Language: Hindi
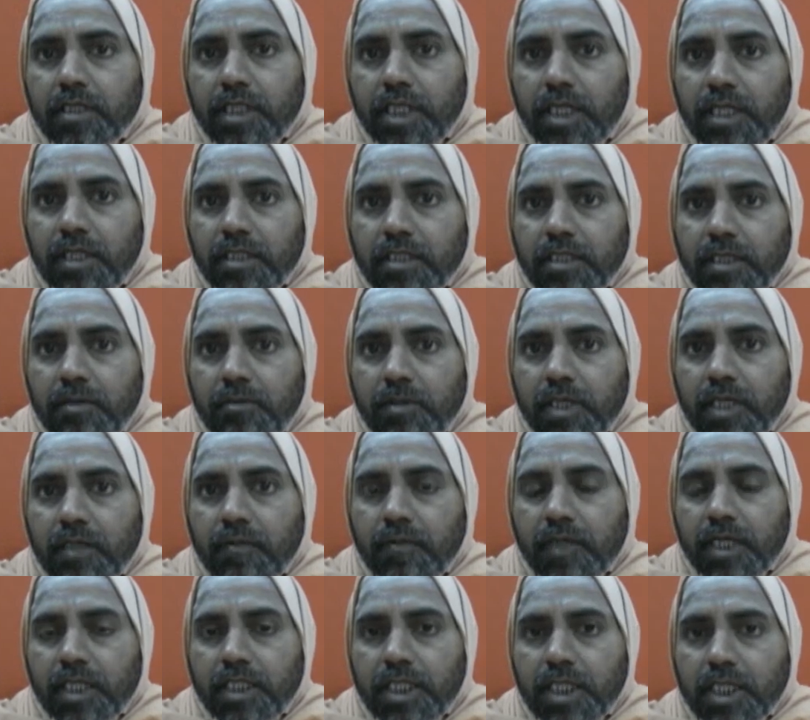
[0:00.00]
तंग तमे
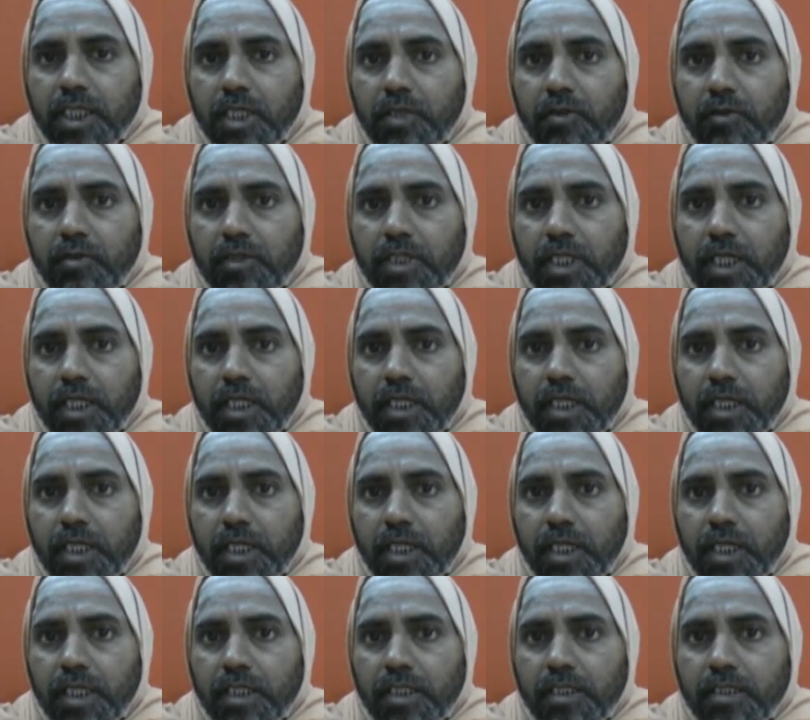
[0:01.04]
वैति कौंते
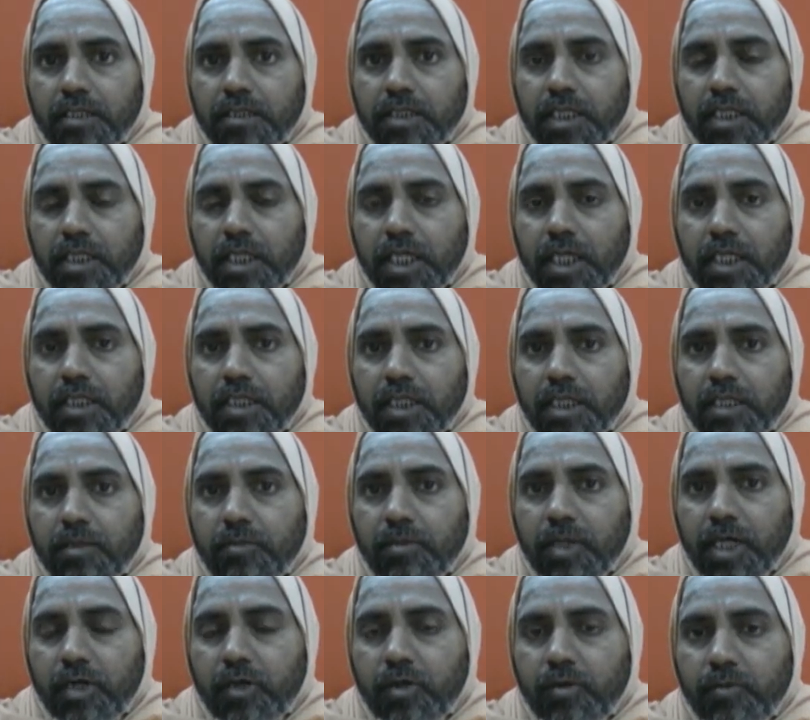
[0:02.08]
सदा
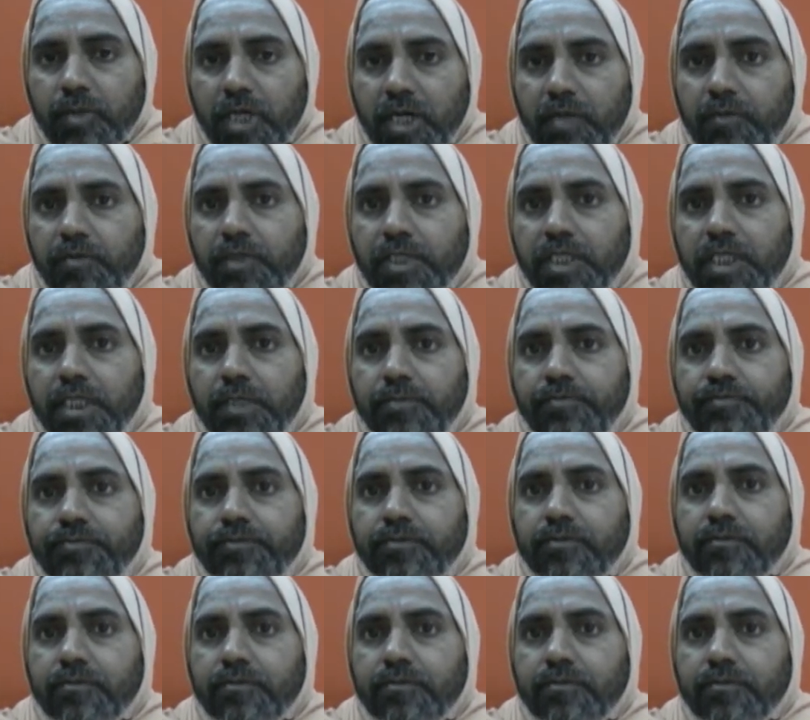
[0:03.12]
तद्भाव भावितम